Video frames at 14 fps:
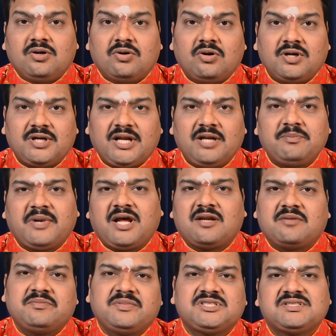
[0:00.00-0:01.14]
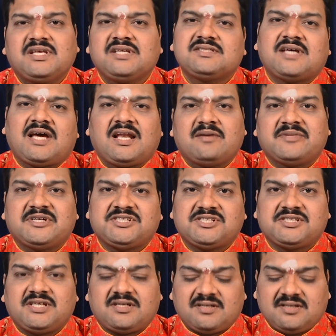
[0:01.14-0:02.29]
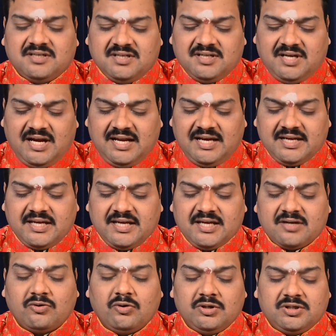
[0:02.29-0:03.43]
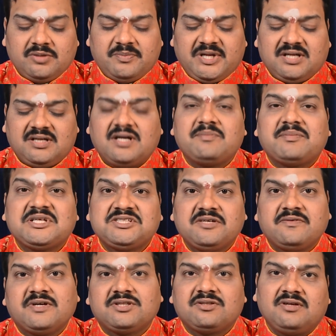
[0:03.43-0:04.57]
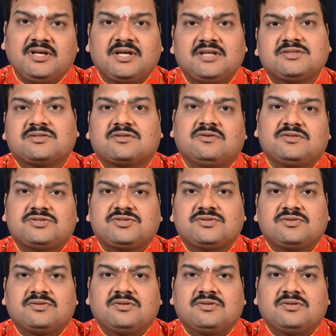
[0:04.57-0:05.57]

హోటల్ ప్రారంభిస్తే చాలా మంచిది అలాగే కోర్టు పరంగా మధ్యవర్తుల్ని కలుసుకోవచ్చు